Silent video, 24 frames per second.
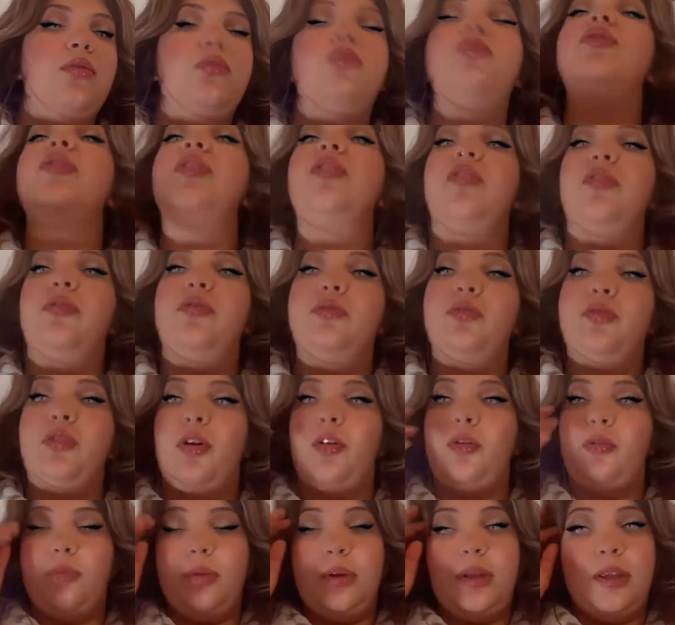Tu sais que
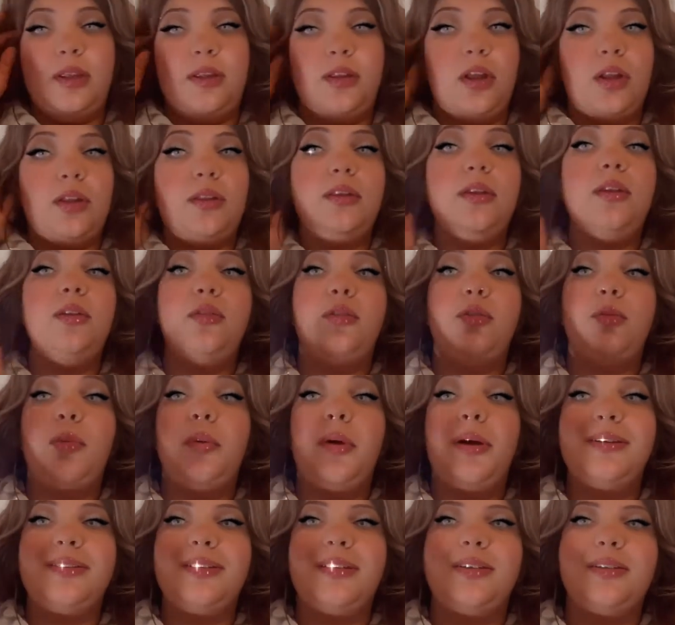genre lui qui est sorti le
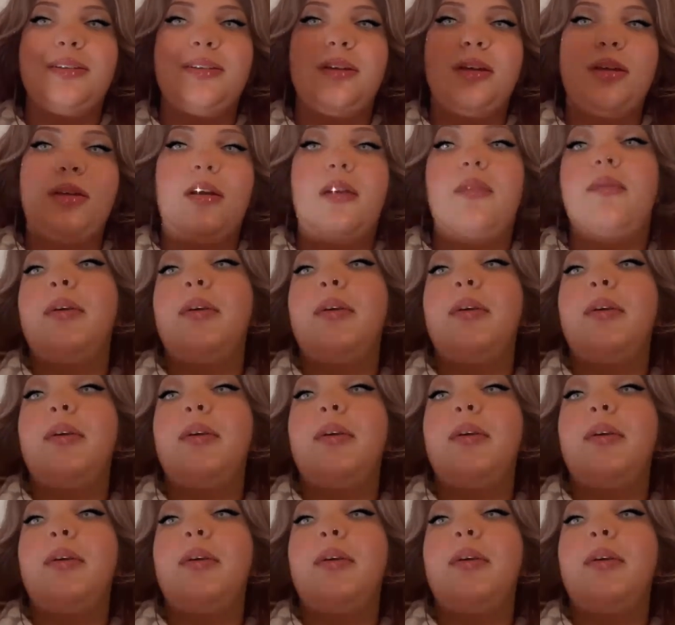65,